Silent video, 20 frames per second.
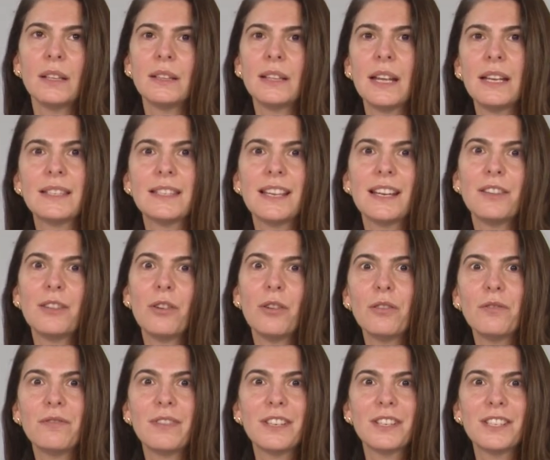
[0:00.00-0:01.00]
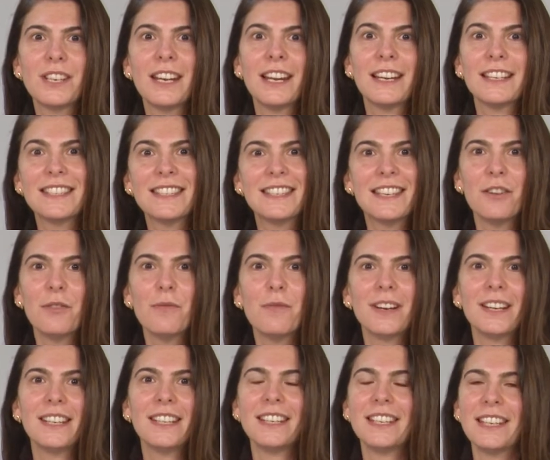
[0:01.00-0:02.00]
nessa nova
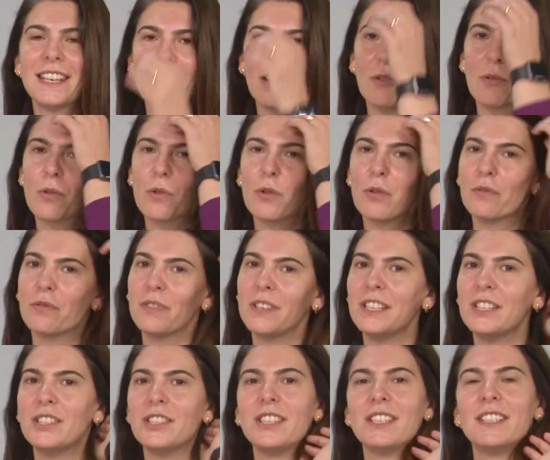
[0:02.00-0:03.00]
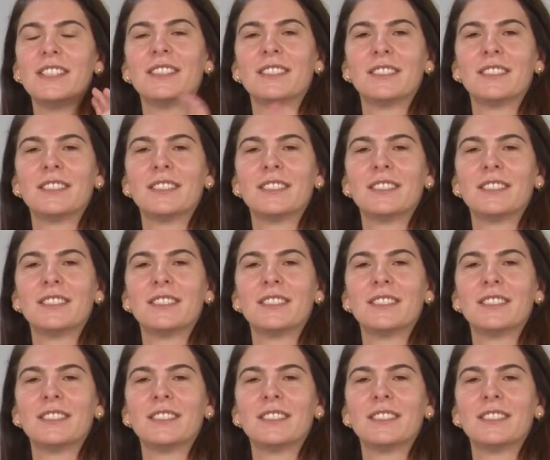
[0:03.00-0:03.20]
geração aí que é o Covid.